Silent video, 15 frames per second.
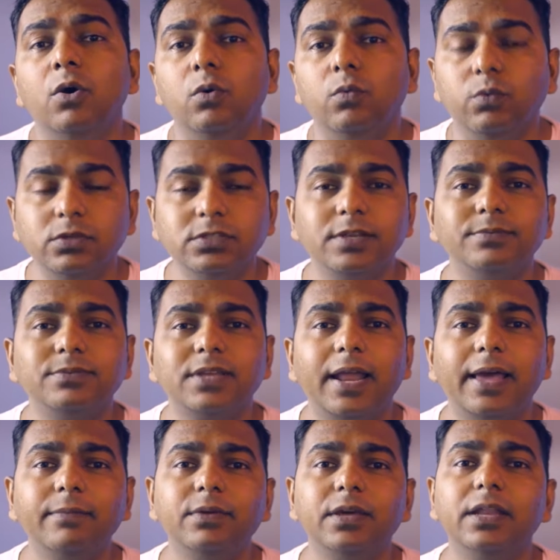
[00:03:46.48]
वो
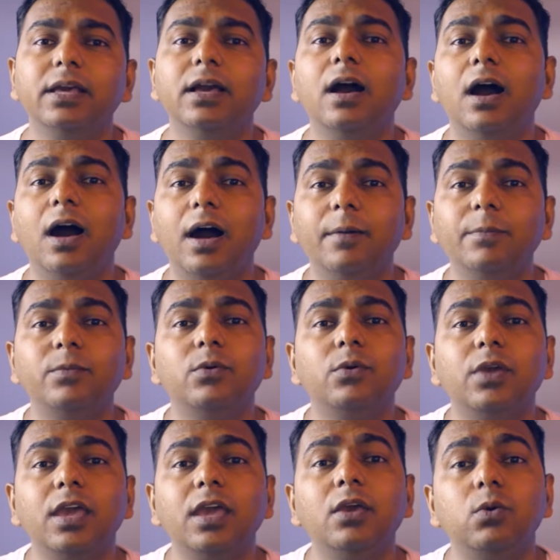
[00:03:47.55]
सब्सक्राइब करेगा
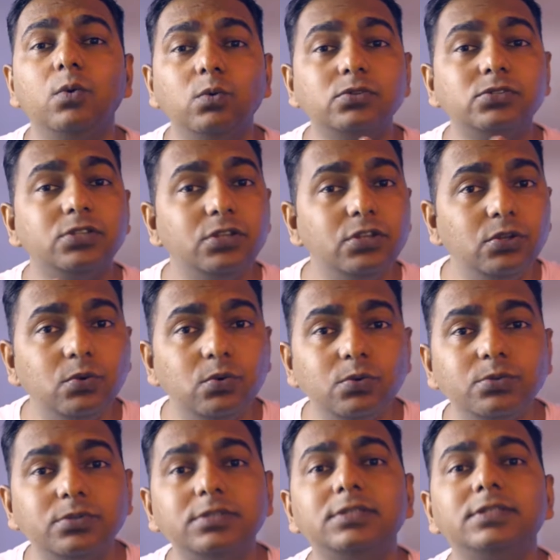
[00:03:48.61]
आपके उस
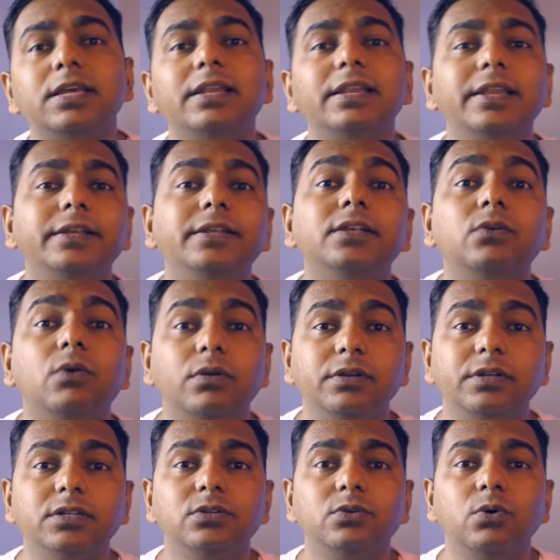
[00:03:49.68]
न्यूज़ से रिलेटेड
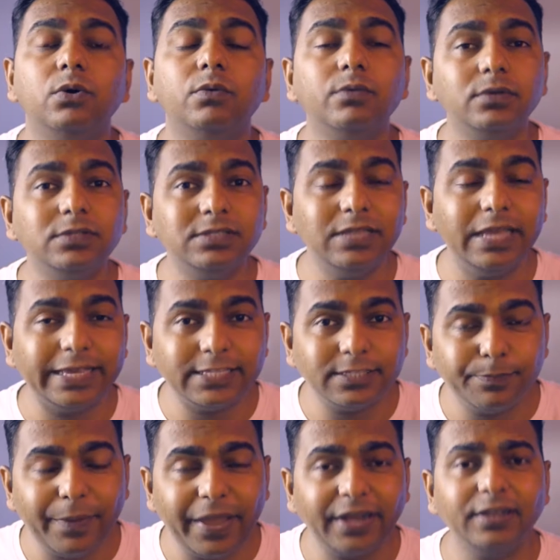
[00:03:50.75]
कंटेंट को और वो
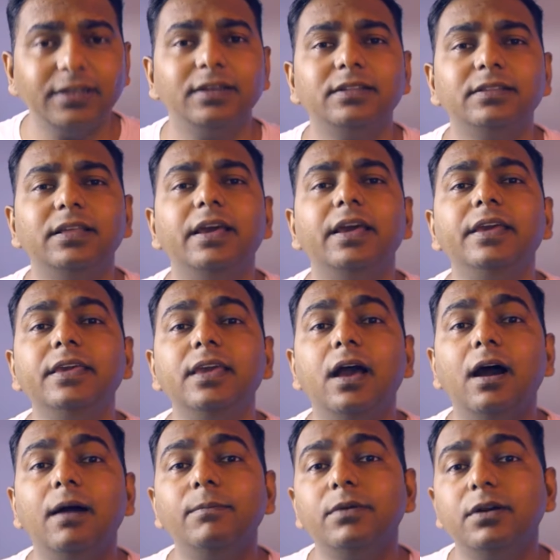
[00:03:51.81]
एक्सपेक्ट करता है कि
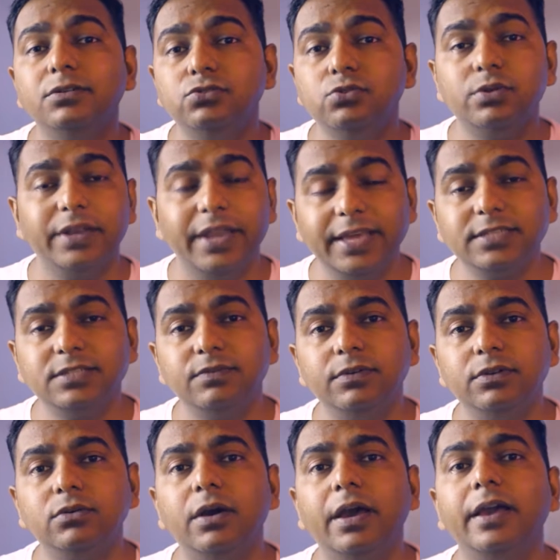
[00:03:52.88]
आपका जो नेक्स्ट
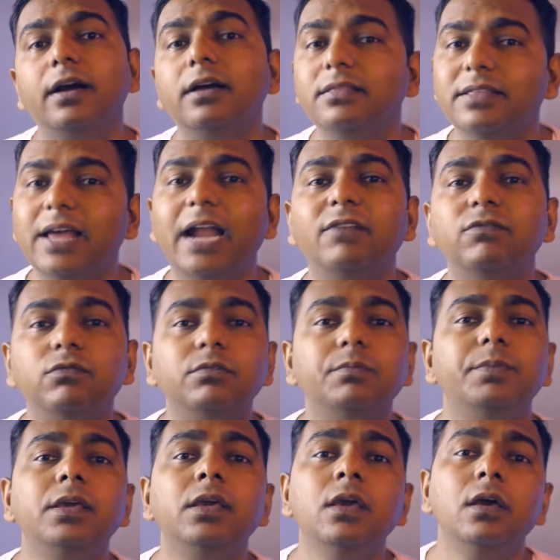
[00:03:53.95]
वीडियो आएगा दैट वुड
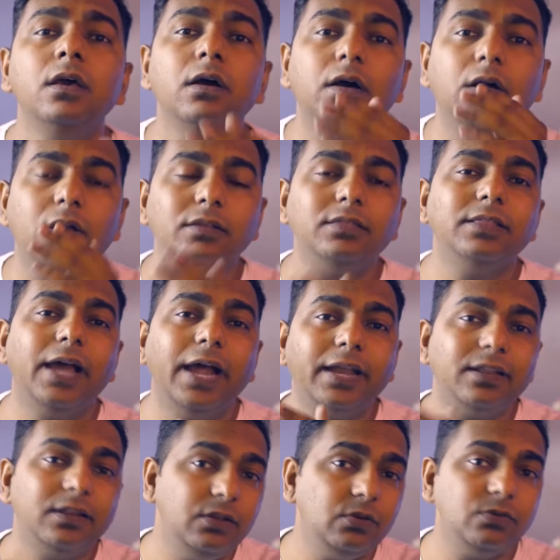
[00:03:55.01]
बी ऑन
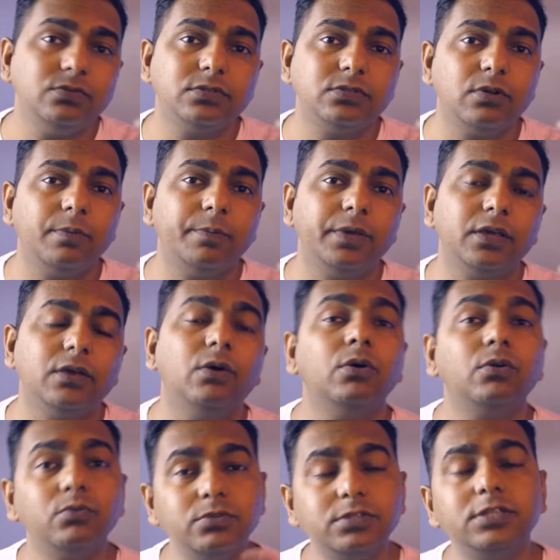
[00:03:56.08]
दैट न्यूज़ टॉपिक
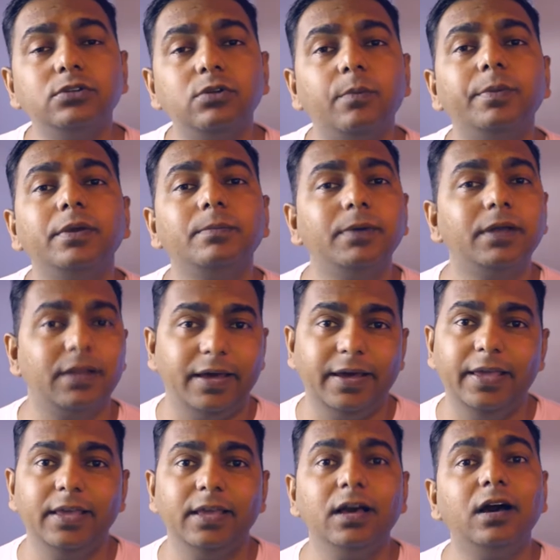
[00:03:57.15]
और उसी टॉपिक पर
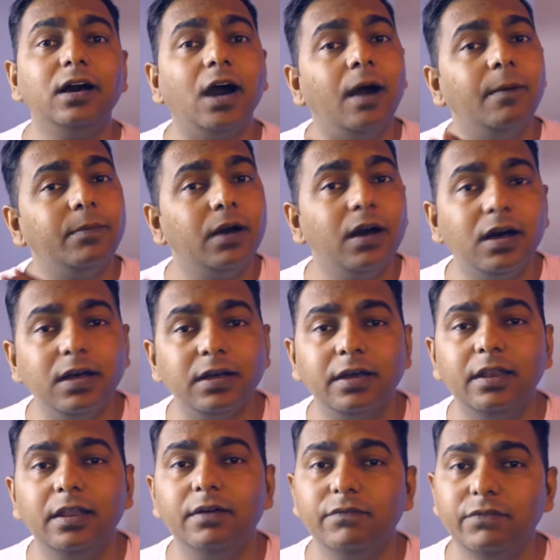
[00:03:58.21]
आएगा आपका
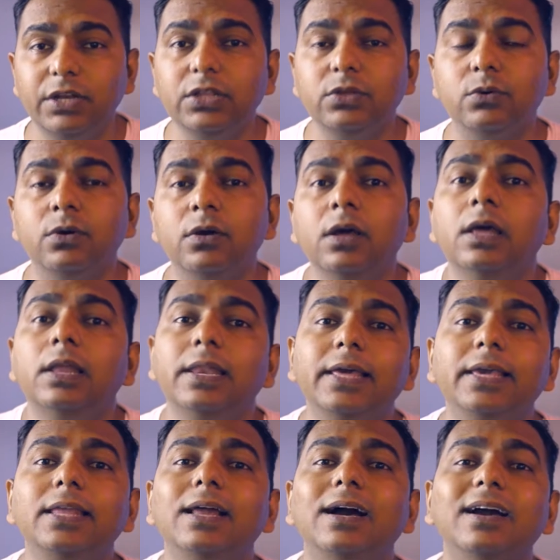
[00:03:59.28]
अगला वीडियो
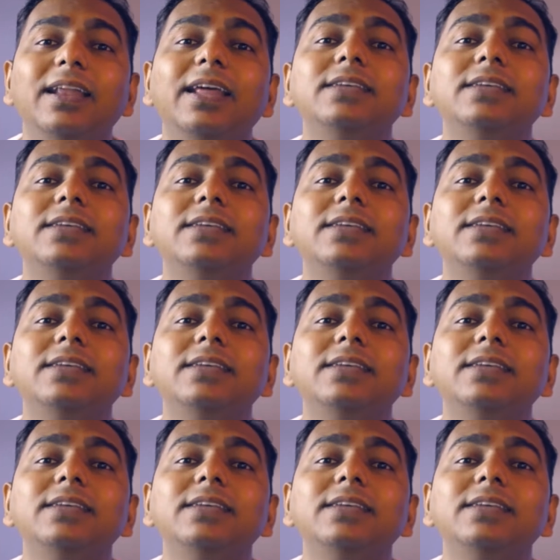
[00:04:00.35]
लेकिन अगर